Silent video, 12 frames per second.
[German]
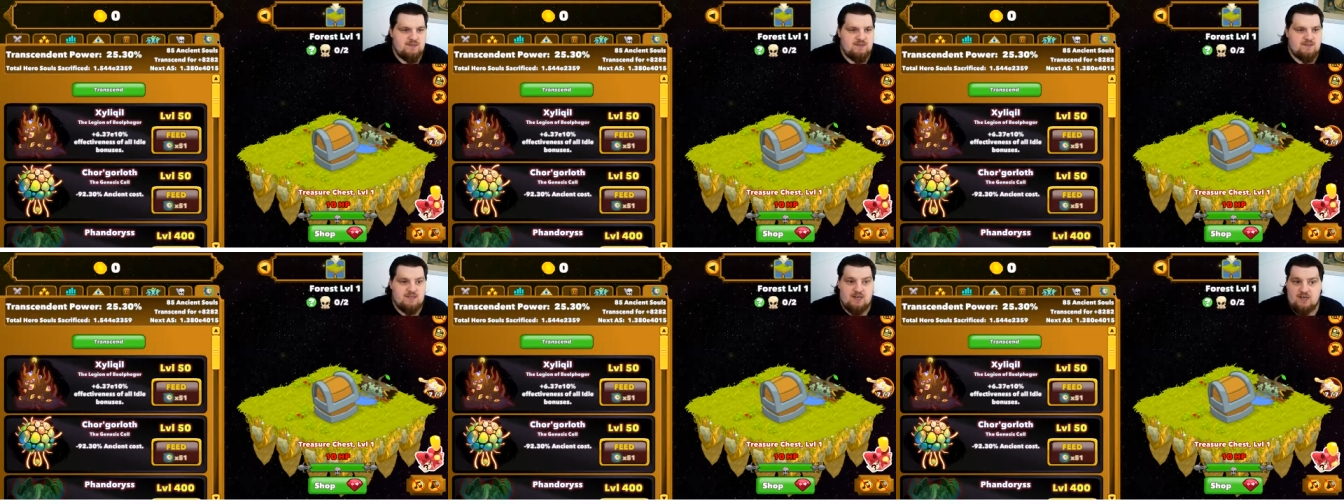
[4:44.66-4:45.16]

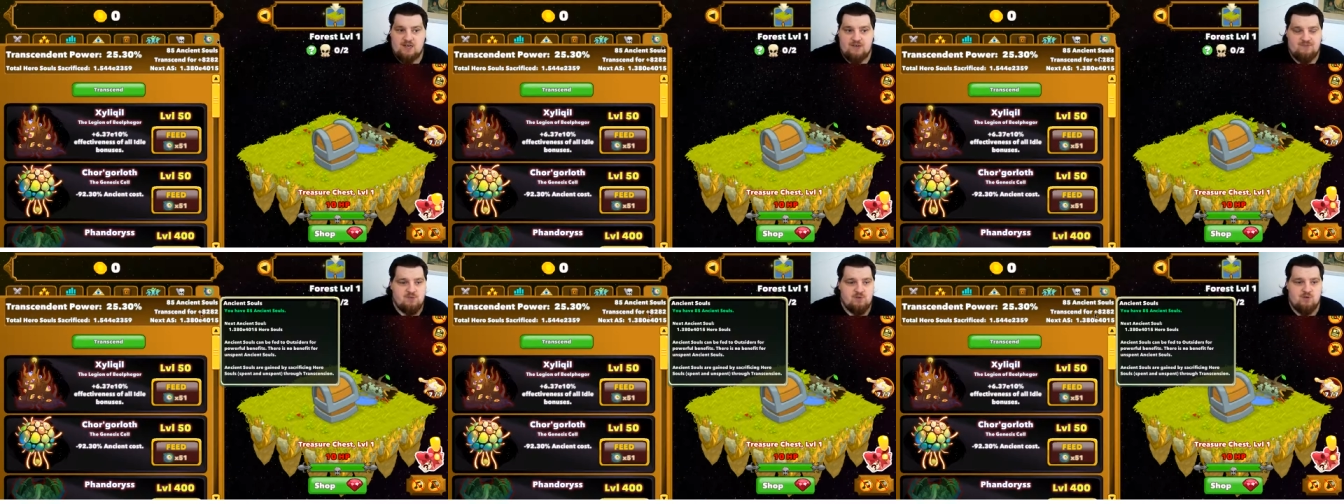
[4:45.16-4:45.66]
Ja,
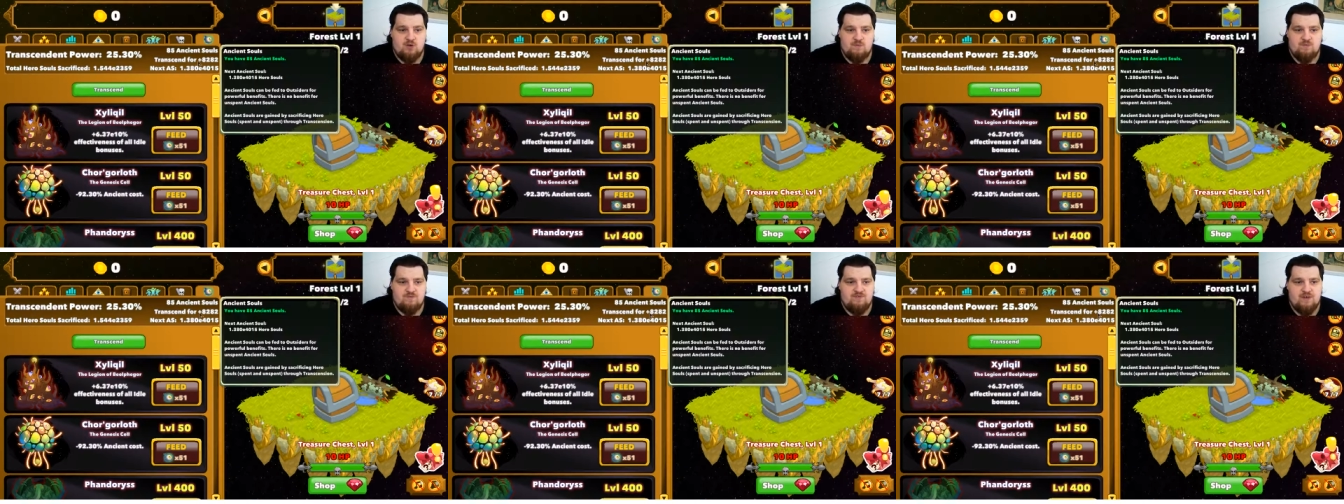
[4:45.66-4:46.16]
wir
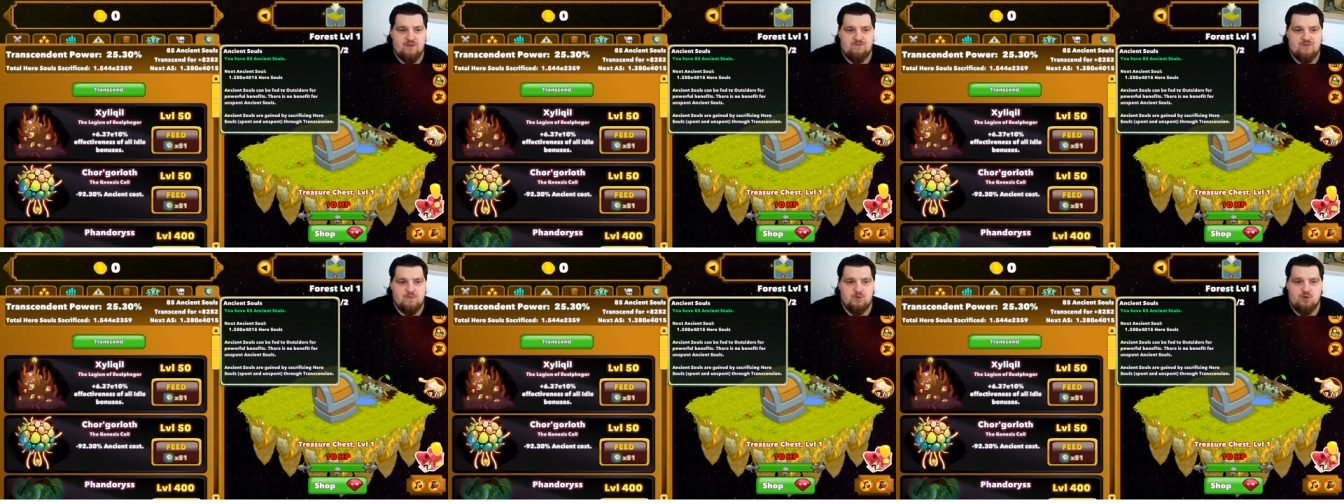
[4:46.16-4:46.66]
bekommen, wir,
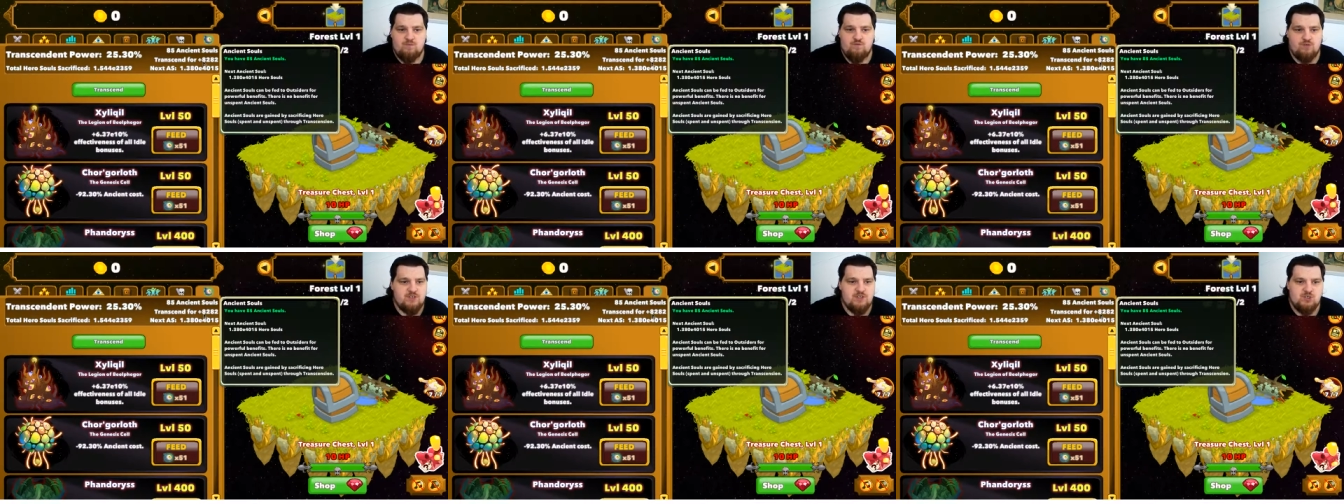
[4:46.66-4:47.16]
wir bekommen
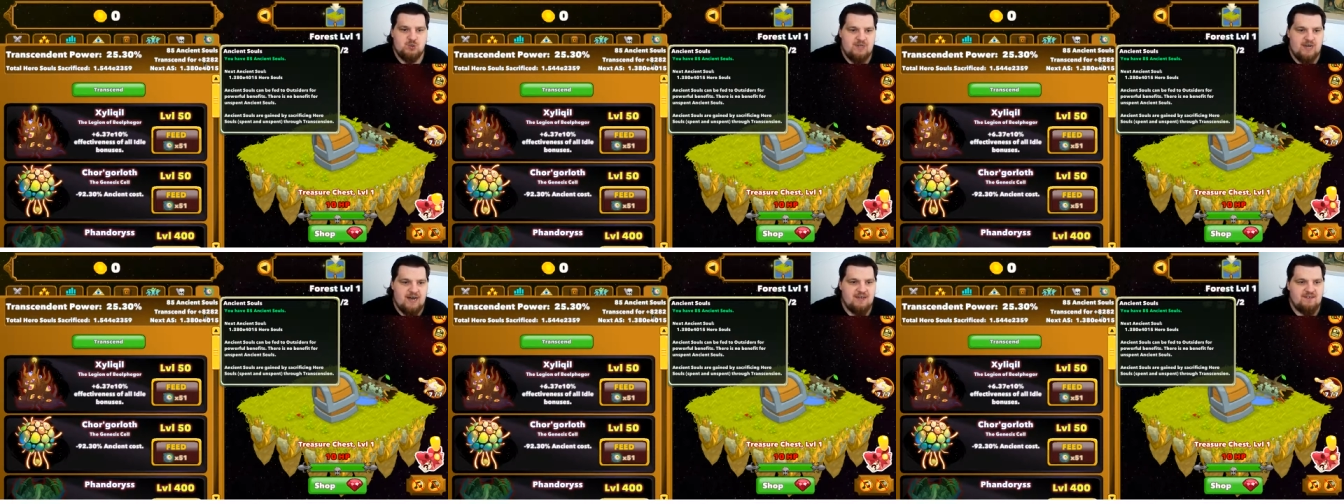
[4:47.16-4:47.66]

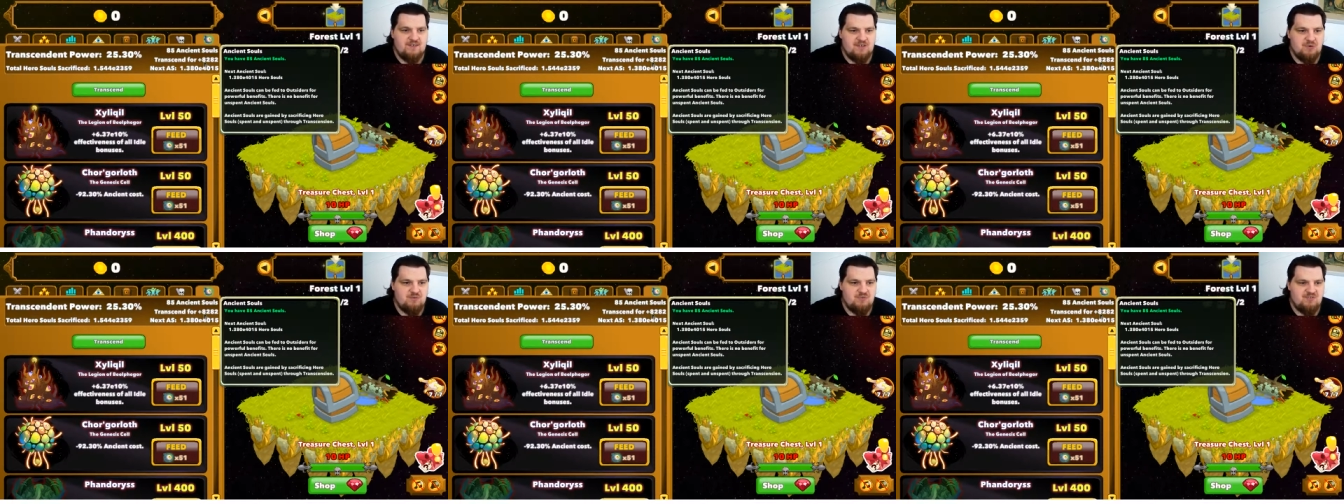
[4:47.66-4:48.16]
wunderschöne
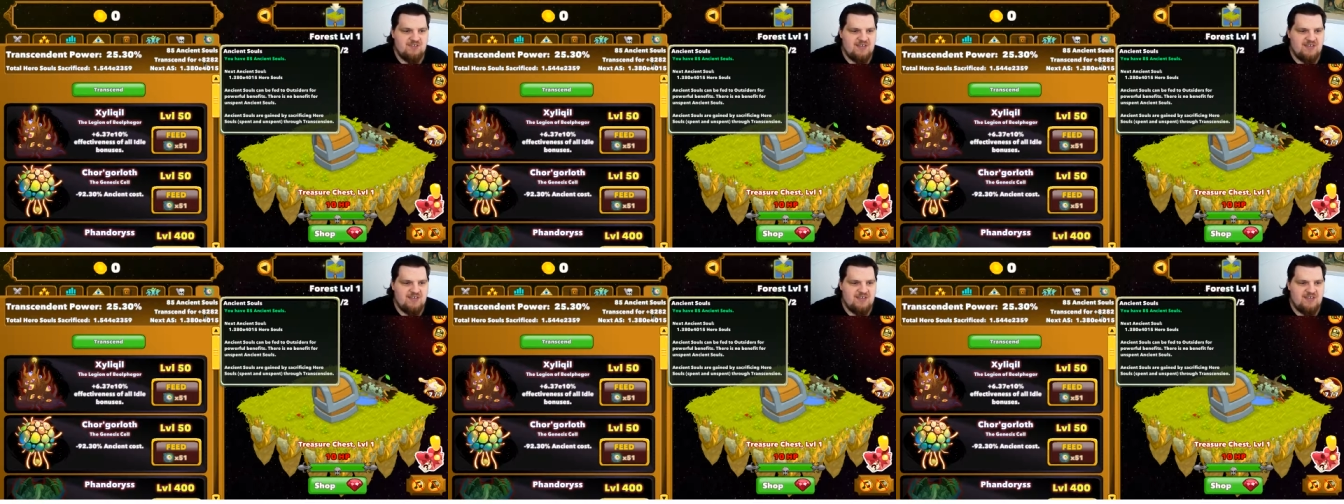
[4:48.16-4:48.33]
8000.